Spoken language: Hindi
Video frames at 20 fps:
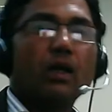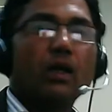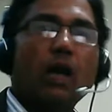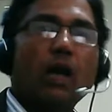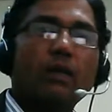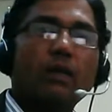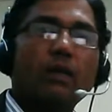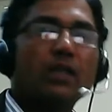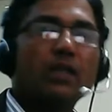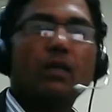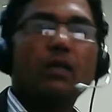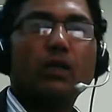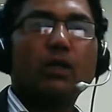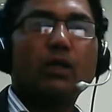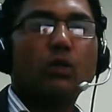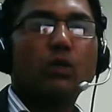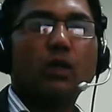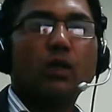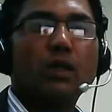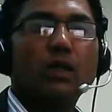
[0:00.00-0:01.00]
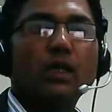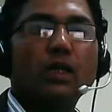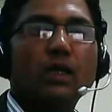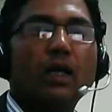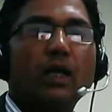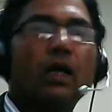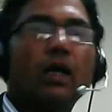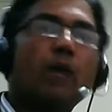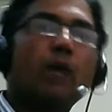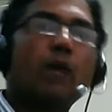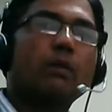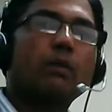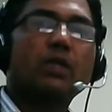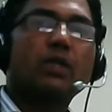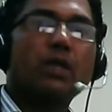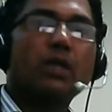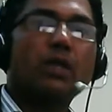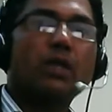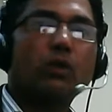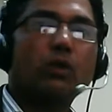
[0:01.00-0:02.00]
आपने हैदराबाद को कर लिया आपने
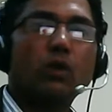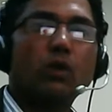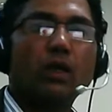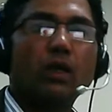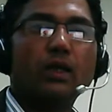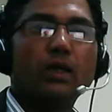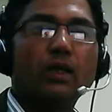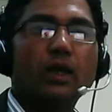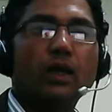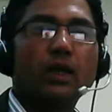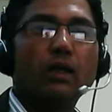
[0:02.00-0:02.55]
पेशावर को कर लिया